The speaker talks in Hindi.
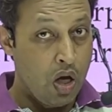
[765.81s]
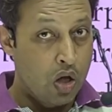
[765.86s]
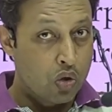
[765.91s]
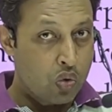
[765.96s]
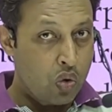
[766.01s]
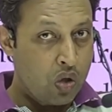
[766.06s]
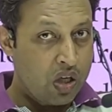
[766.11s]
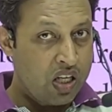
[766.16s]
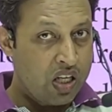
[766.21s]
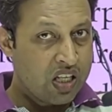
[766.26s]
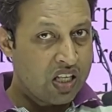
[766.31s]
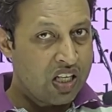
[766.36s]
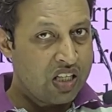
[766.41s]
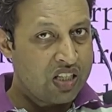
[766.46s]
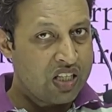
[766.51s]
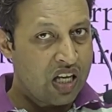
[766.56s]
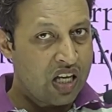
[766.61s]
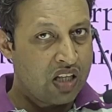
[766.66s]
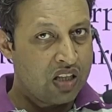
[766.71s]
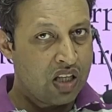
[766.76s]
तो इनके
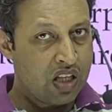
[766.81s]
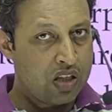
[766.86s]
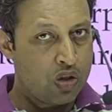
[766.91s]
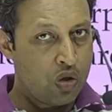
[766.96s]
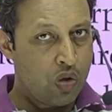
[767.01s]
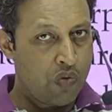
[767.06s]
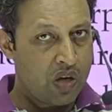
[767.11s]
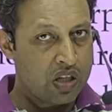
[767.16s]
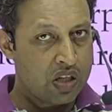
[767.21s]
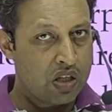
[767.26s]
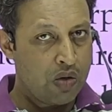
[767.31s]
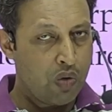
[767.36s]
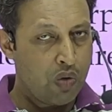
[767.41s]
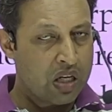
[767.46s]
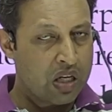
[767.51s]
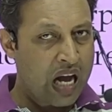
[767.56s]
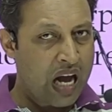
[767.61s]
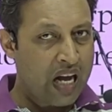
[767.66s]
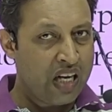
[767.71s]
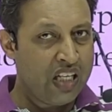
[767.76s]
ज़्यादातर जो वर्क है वो
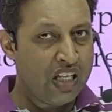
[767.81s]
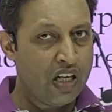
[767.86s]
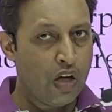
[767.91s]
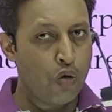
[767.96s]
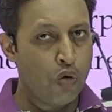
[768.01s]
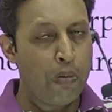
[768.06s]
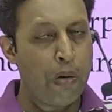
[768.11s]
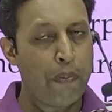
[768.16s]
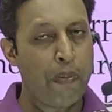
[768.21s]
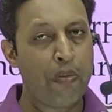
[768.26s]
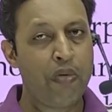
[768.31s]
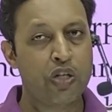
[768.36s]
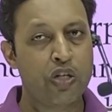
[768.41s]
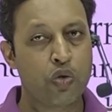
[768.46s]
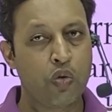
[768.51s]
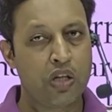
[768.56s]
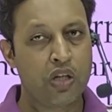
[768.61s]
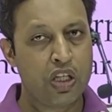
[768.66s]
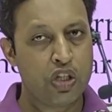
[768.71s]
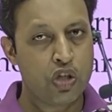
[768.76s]
कहानी के रूप में पब्लिश हुए
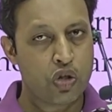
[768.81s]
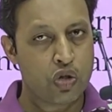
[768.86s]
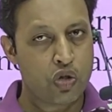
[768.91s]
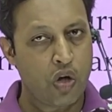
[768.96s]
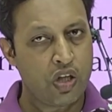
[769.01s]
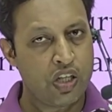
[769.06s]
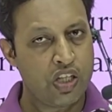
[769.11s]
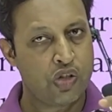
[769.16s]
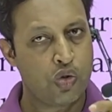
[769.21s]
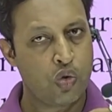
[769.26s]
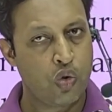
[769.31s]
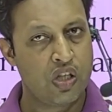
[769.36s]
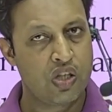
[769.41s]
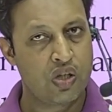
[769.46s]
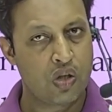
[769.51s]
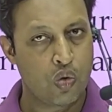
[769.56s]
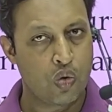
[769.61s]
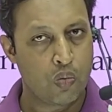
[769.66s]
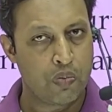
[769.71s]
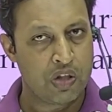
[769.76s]
थे, शॉर्ट स्टोरीज़ के
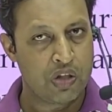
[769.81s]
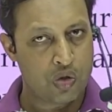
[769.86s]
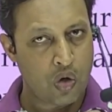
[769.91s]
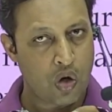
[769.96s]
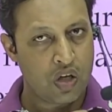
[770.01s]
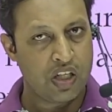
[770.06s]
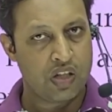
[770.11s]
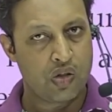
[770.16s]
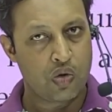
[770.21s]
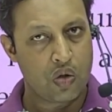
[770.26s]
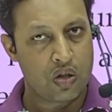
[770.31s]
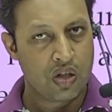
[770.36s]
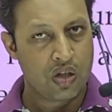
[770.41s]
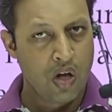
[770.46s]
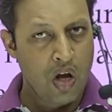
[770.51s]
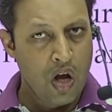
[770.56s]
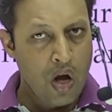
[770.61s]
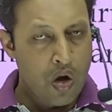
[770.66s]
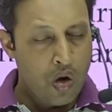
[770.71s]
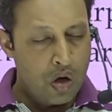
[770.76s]
रूप में, शॉर्ट स्टोरीज़।
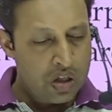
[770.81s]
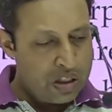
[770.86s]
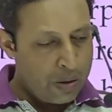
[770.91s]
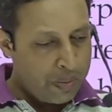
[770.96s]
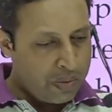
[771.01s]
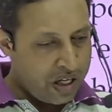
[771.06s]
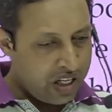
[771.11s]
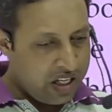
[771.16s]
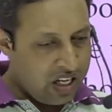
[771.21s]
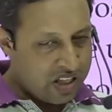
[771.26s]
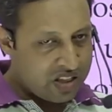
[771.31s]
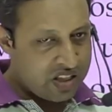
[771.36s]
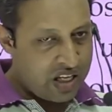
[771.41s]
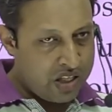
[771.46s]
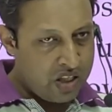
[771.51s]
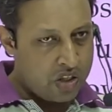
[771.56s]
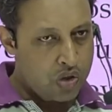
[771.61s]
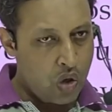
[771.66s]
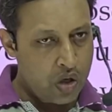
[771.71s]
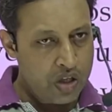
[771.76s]
और जब कई एक सारी
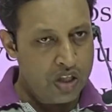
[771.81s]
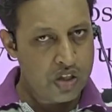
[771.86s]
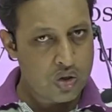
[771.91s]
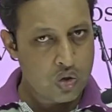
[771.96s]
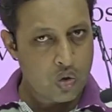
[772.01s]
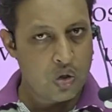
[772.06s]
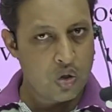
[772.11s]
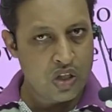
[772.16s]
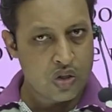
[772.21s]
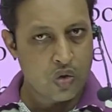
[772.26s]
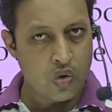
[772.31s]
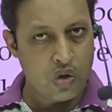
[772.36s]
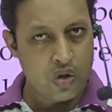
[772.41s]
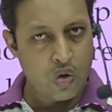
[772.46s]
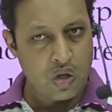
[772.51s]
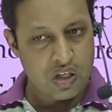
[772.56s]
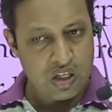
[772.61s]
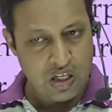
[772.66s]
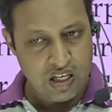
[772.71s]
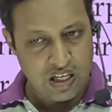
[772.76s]
शॉर्ट स्टोरीज़ को
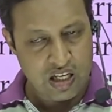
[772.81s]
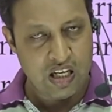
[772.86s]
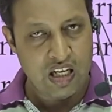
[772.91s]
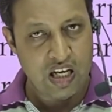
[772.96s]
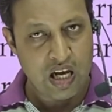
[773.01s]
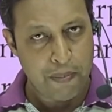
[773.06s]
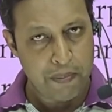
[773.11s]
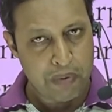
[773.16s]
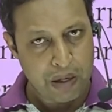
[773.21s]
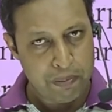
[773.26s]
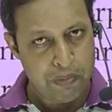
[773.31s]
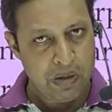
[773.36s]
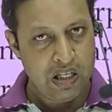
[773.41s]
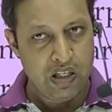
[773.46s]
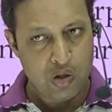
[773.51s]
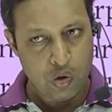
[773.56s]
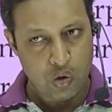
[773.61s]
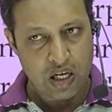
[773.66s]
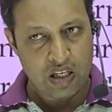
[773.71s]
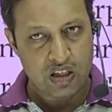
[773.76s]
इन्होंने लिख लिया, कंप्लीट
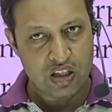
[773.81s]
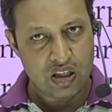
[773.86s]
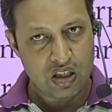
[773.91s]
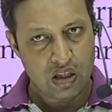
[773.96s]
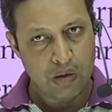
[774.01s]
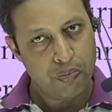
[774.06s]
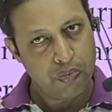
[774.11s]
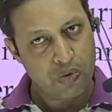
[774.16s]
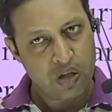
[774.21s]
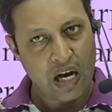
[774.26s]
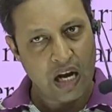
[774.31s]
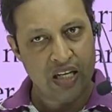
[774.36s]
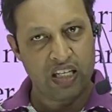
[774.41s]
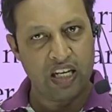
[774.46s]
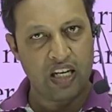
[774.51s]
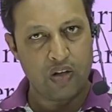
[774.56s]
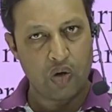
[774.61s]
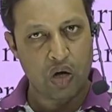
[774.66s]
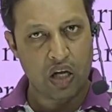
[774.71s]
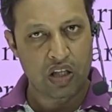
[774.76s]
हो जाती थी, कहानी
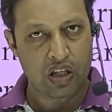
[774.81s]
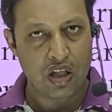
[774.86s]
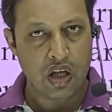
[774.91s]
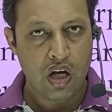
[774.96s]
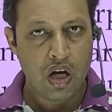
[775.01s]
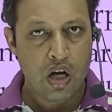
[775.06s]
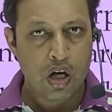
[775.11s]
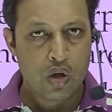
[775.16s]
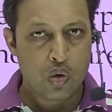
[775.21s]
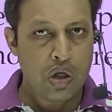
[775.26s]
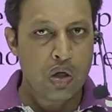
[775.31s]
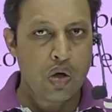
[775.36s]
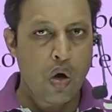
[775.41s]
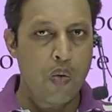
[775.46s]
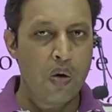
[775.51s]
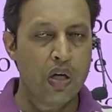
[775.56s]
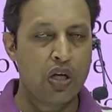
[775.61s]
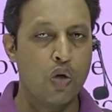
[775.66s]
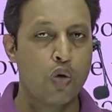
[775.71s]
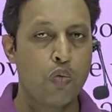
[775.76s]
एंड हो जाती, तो नॉवल
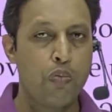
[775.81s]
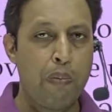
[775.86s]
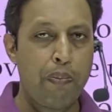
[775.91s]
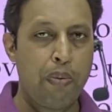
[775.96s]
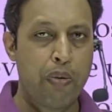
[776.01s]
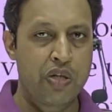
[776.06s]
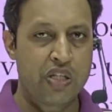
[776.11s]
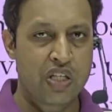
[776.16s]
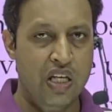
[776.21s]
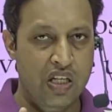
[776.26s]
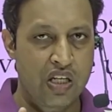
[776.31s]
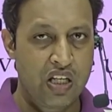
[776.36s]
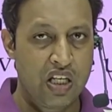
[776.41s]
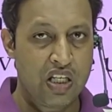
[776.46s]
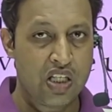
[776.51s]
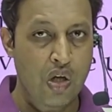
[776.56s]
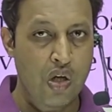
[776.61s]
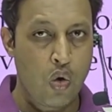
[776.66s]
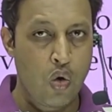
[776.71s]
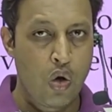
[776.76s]
के रूप में पब्लिश कर दिया,
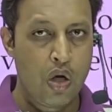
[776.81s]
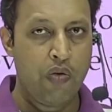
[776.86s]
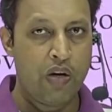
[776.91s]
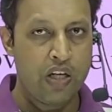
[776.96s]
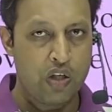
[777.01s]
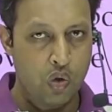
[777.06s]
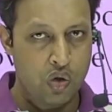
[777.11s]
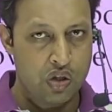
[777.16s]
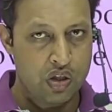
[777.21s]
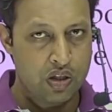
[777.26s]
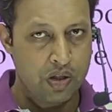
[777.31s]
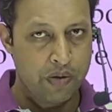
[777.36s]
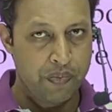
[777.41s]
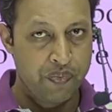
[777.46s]
जैसे ओलिवर ट्विस्ट।